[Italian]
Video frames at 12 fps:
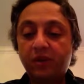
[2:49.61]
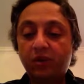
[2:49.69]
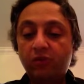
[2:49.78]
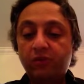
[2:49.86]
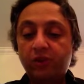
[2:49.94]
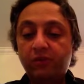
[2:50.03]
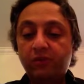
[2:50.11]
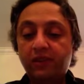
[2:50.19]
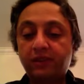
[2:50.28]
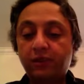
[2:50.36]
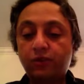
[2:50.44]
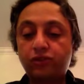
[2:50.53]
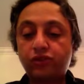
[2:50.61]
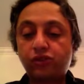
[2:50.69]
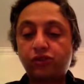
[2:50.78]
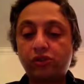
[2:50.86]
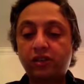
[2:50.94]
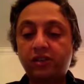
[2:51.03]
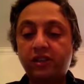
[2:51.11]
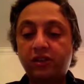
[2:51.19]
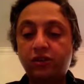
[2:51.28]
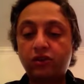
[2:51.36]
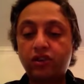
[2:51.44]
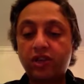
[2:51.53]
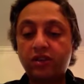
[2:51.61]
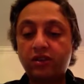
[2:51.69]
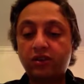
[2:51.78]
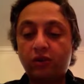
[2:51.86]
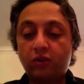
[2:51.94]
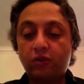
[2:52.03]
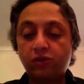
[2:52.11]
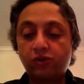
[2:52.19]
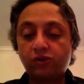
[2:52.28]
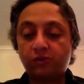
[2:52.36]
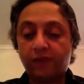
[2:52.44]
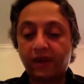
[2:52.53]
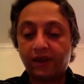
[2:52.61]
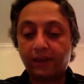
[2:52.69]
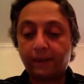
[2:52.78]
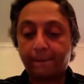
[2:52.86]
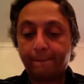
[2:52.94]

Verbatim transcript: non permette l'uccisione di innocenti non musulmani.